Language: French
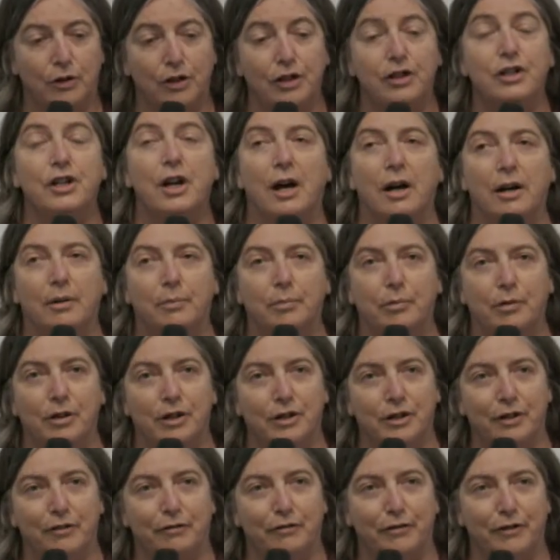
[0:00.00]
déjà pour
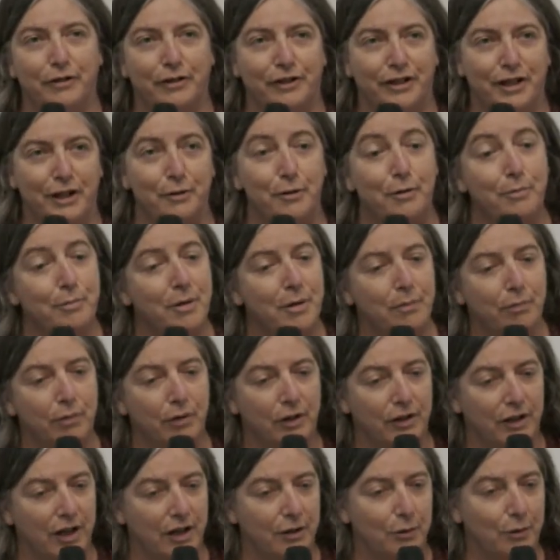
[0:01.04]
les enfants c'est long, mais pour
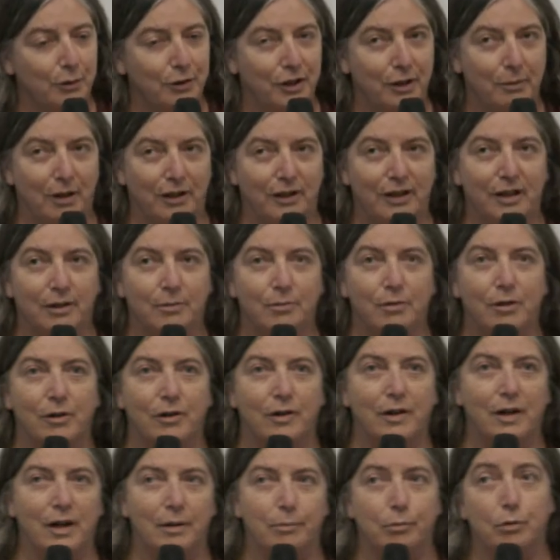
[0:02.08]
les adultes c'est
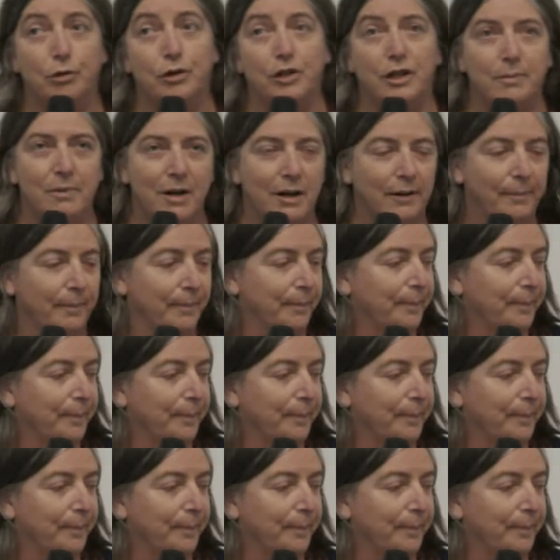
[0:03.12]
pratiquement impossible